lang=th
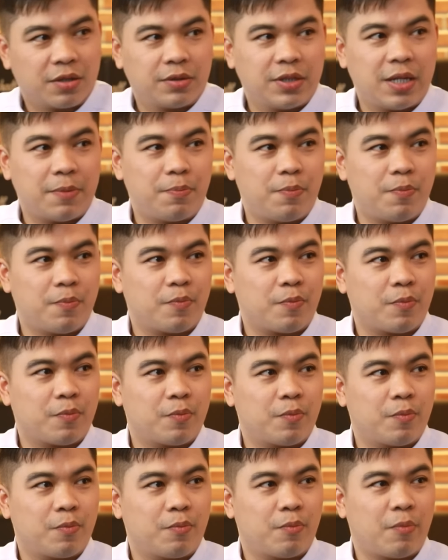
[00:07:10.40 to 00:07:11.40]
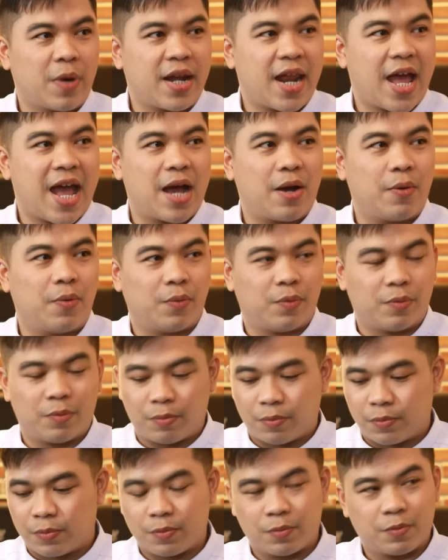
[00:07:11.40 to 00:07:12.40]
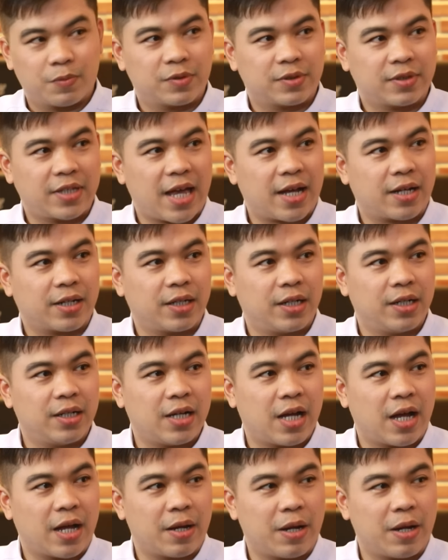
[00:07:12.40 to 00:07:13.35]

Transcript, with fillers: หยิบมะนาวมะนาวบีบเข้าไปแทรกเกลือ